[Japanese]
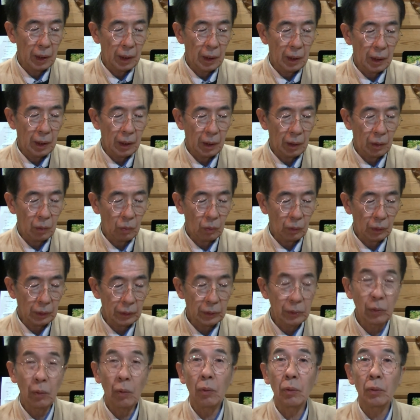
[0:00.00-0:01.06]
えここで
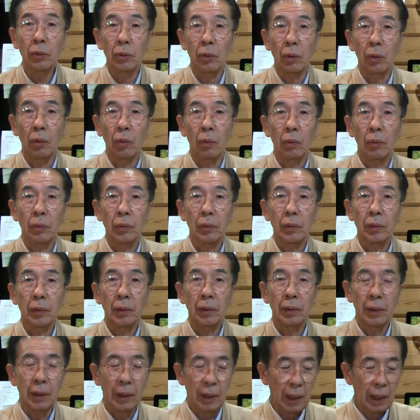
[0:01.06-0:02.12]

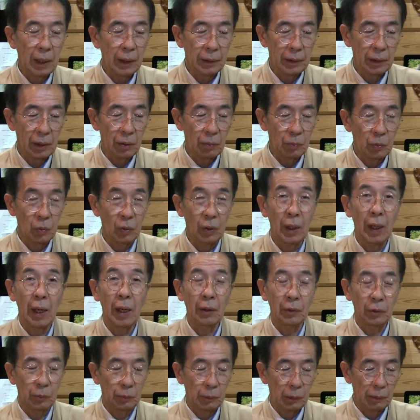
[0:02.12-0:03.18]
ソールドって書いてあるものがある
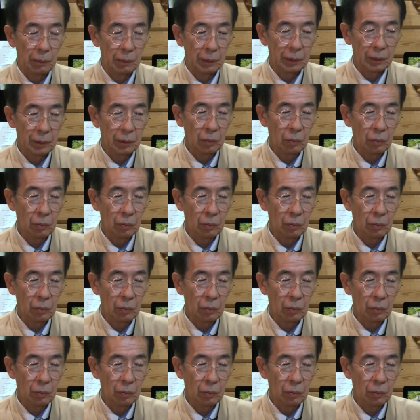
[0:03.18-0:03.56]
と思います。